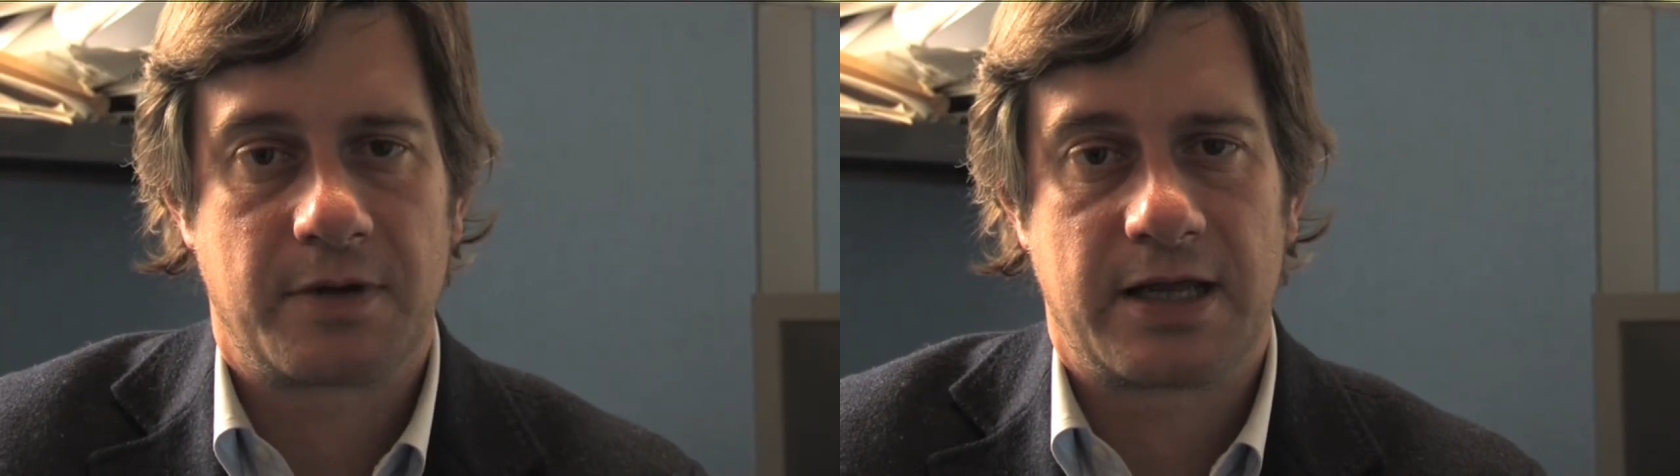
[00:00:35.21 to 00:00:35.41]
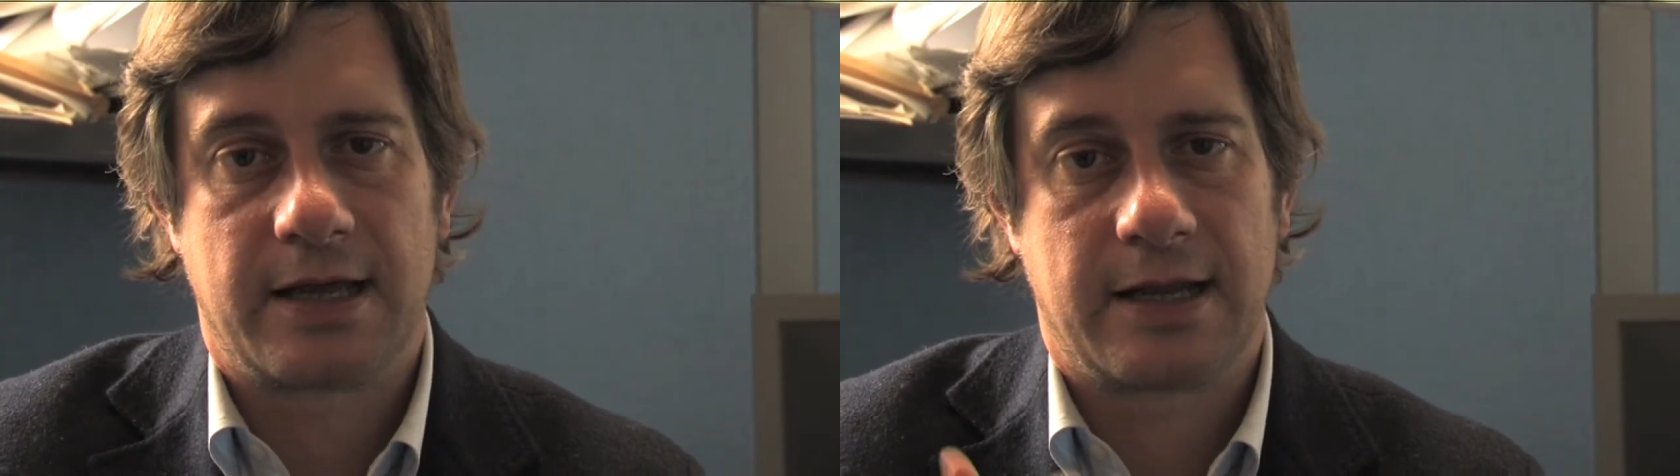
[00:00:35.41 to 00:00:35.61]

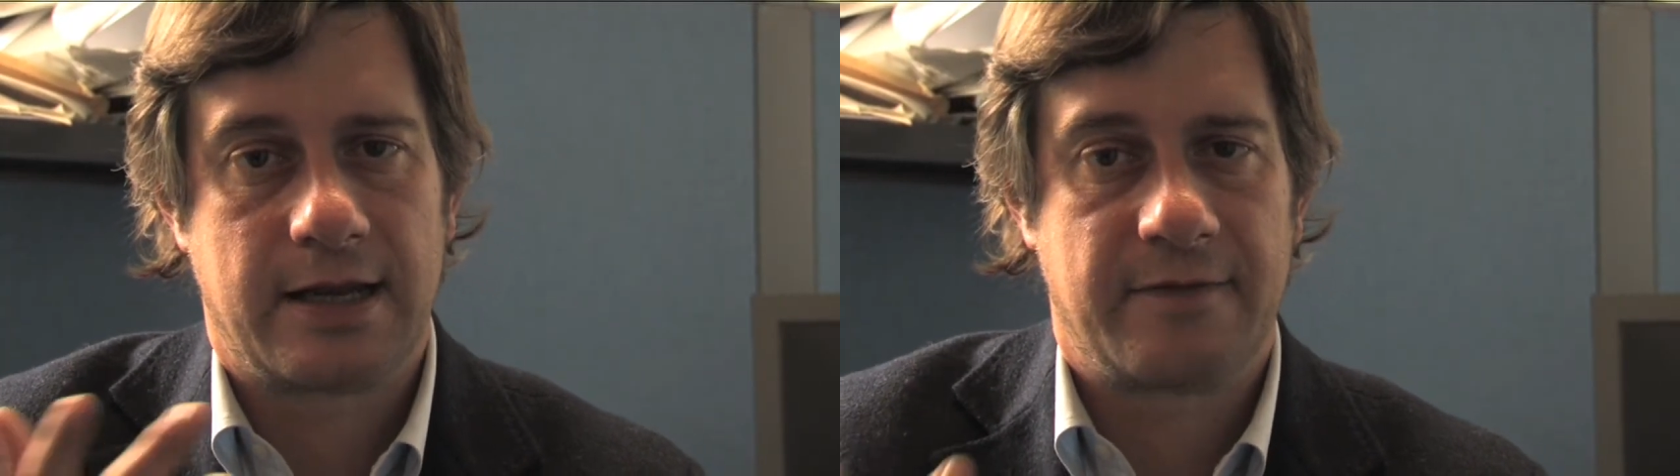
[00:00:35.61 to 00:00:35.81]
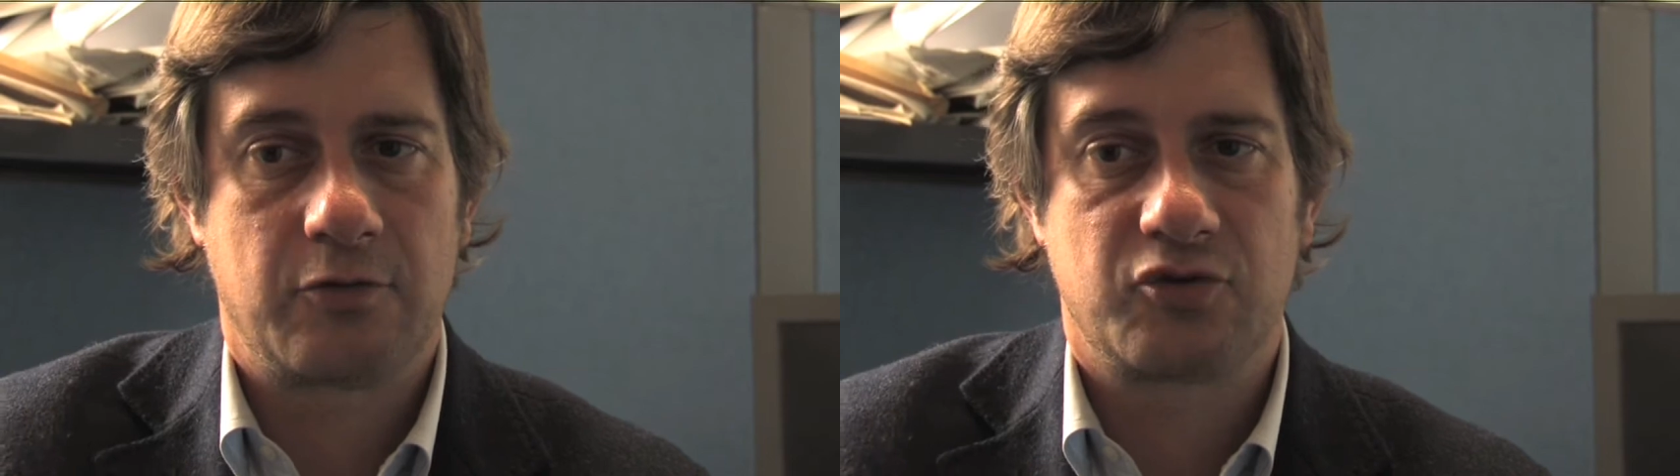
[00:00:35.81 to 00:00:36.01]
la,
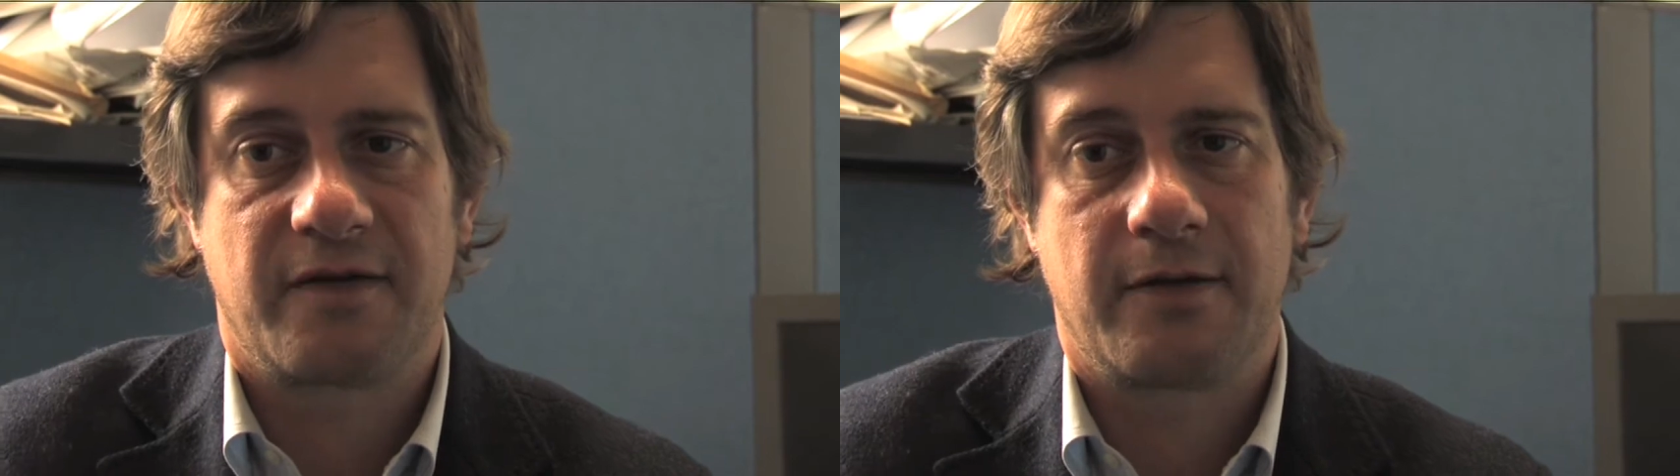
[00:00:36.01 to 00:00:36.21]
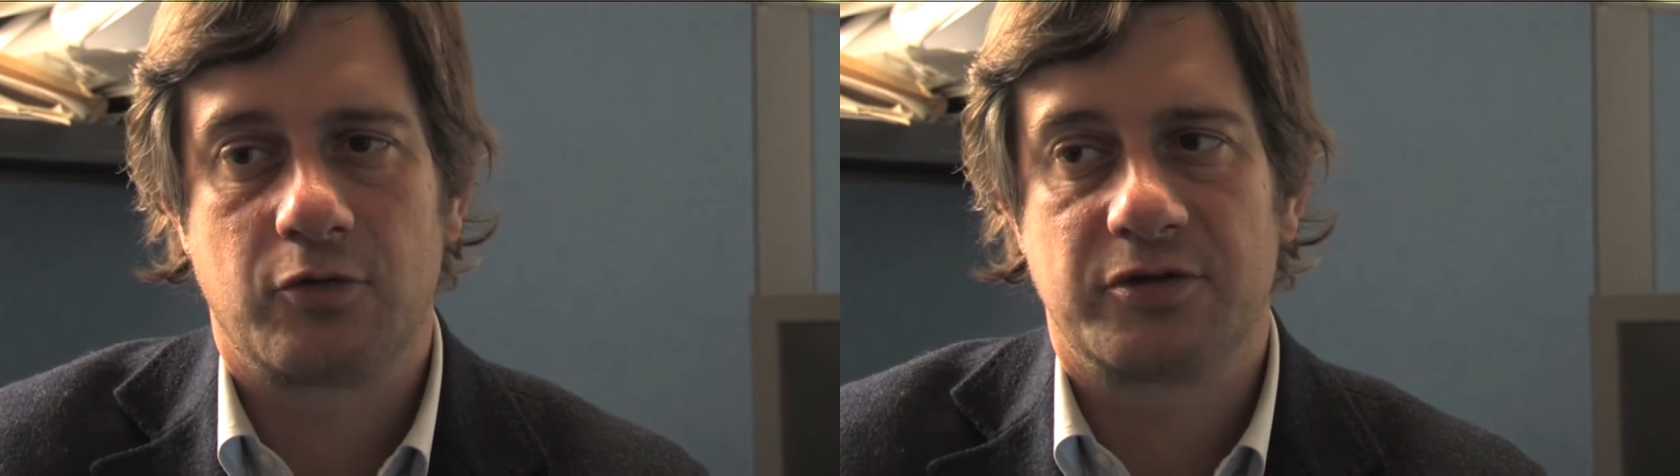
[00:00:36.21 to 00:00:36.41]
la
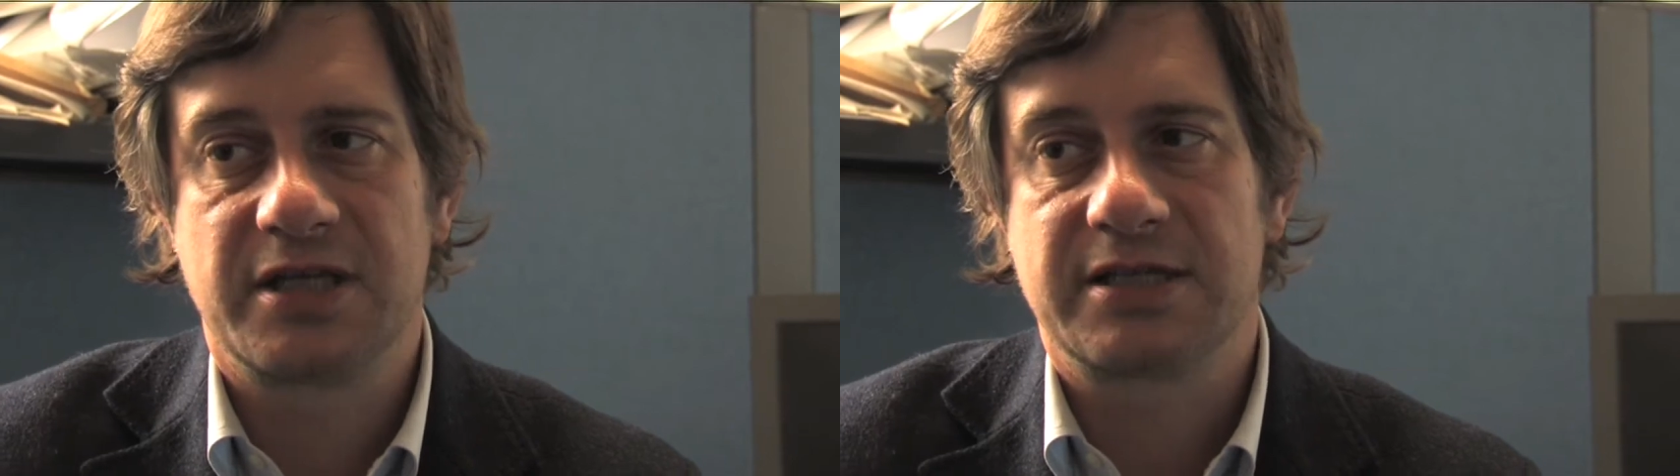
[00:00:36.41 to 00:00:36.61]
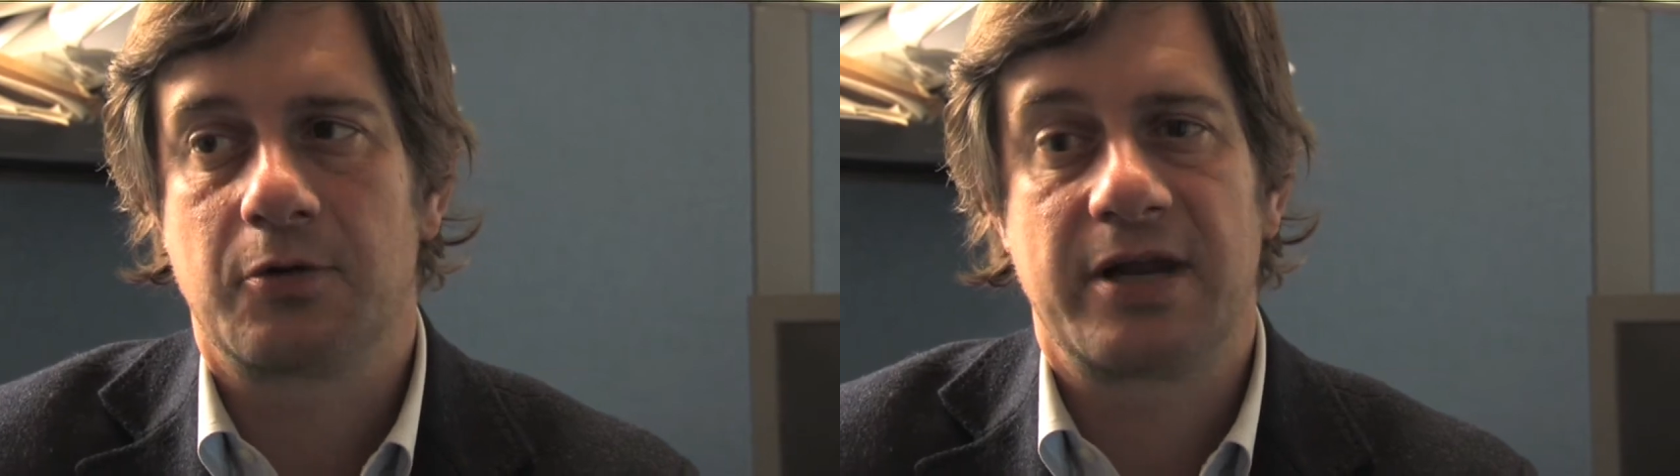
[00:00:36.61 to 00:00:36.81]
valutava moltissimo.